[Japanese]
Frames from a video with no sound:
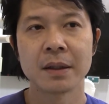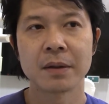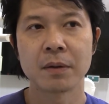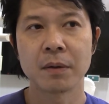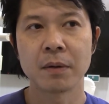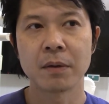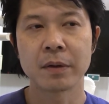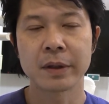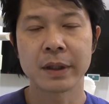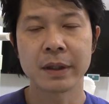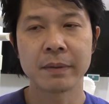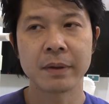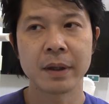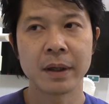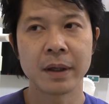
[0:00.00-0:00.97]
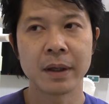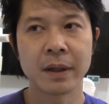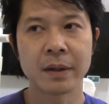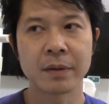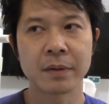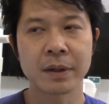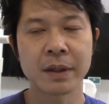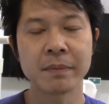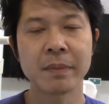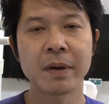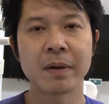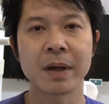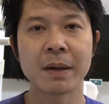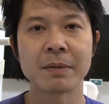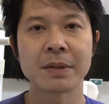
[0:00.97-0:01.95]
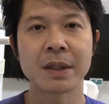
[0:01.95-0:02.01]
と銀,、えーと、銀歯
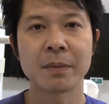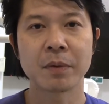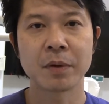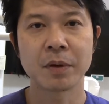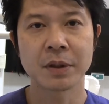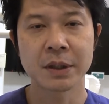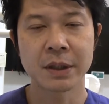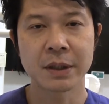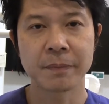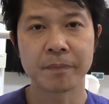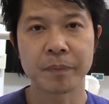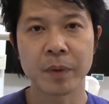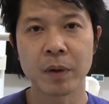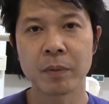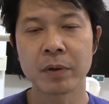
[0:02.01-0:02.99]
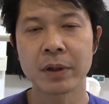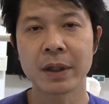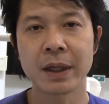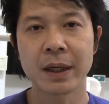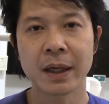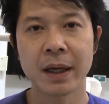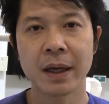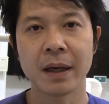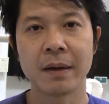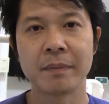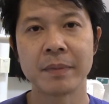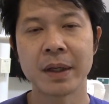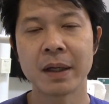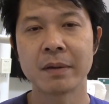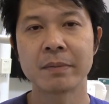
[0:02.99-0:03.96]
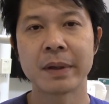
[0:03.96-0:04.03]
のかぶせ物に表だけ
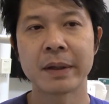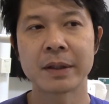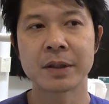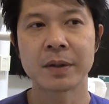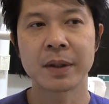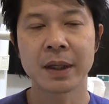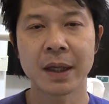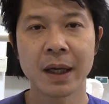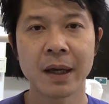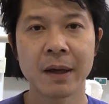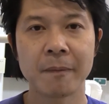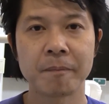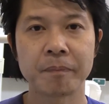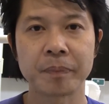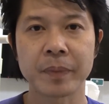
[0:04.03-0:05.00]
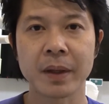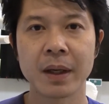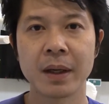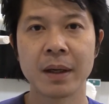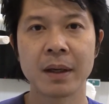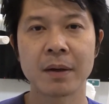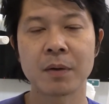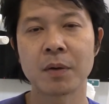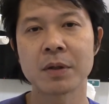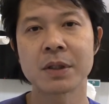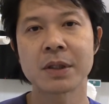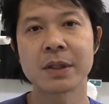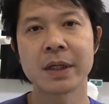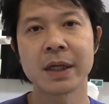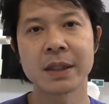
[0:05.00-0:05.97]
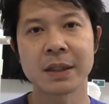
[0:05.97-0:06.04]
見える場所だけ、えー、硬
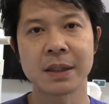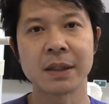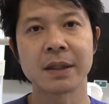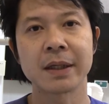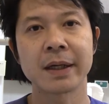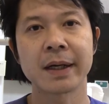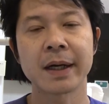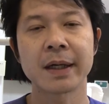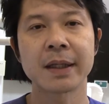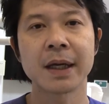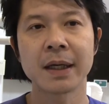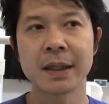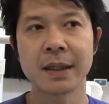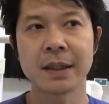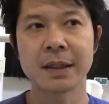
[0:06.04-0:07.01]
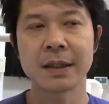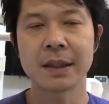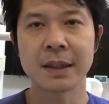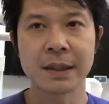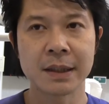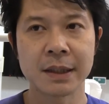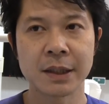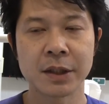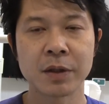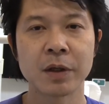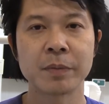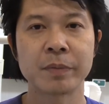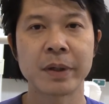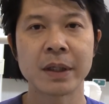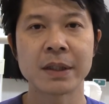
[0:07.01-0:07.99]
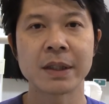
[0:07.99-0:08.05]
質レジン硬い、えー、白
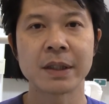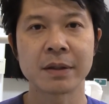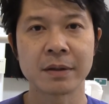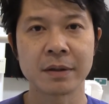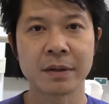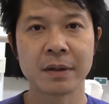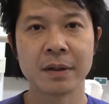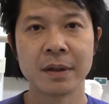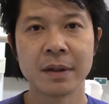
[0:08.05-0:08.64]
いプラスチック